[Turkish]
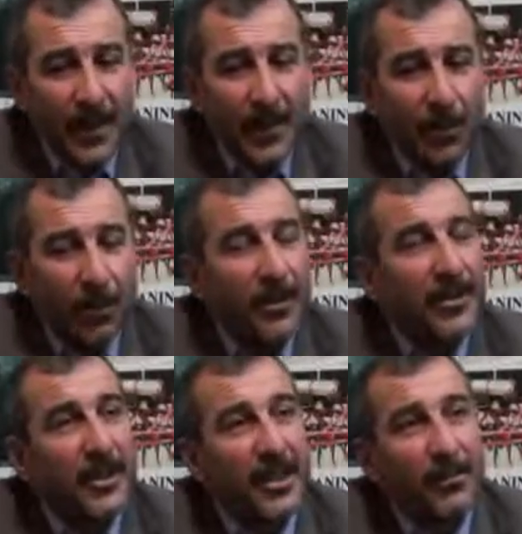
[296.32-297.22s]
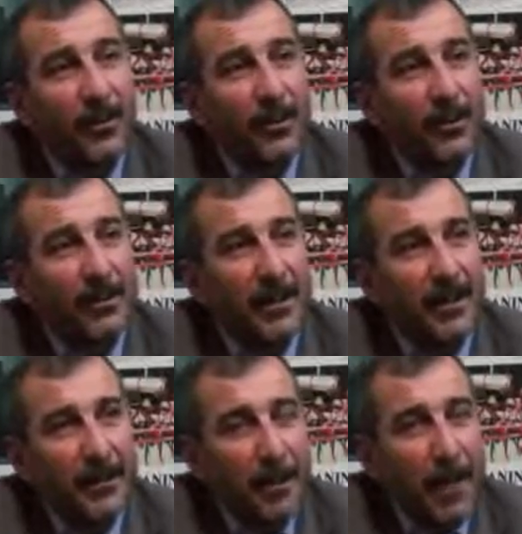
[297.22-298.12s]
yoğun iş talebi olduğu
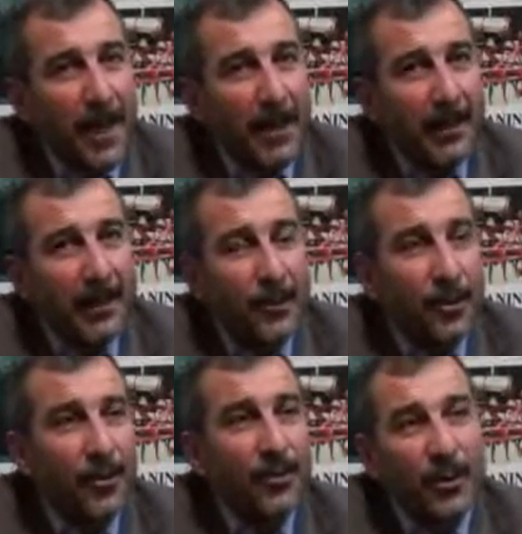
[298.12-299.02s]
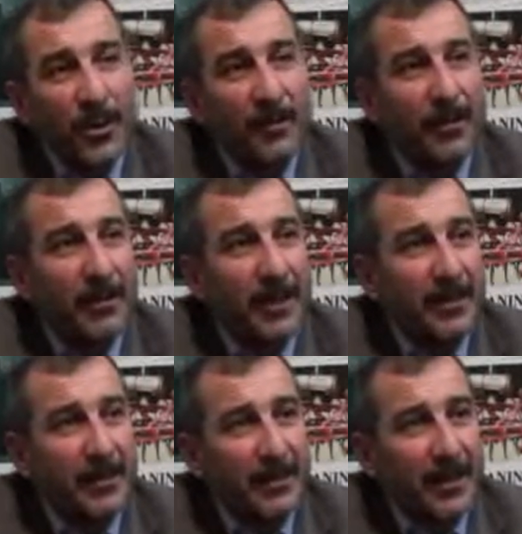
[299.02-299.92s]
zaman çözüm ortağı
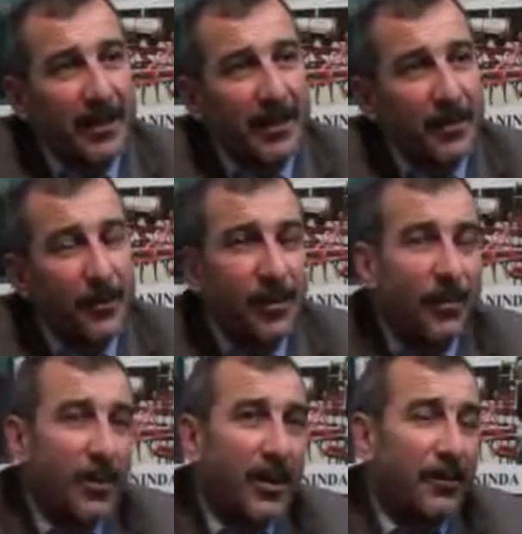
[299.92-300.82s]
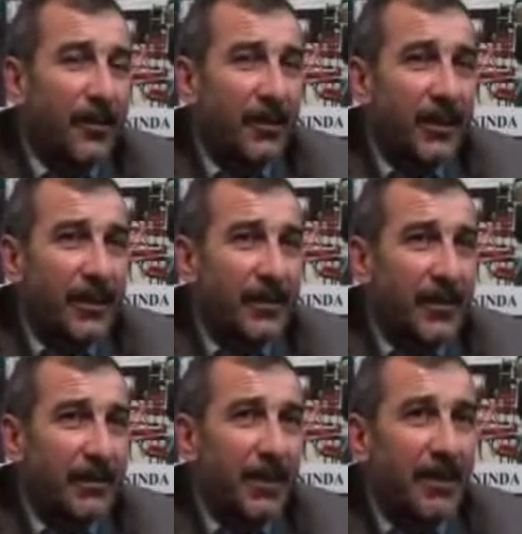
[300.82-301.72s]
firmalarımız var. Çözüm ortağı
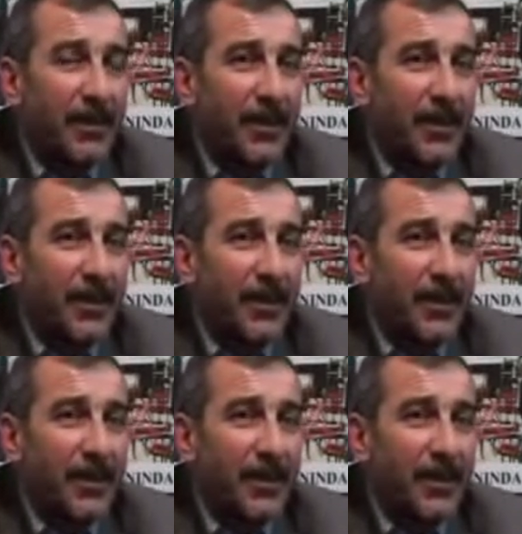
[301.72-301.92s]
firmalarımızla beraber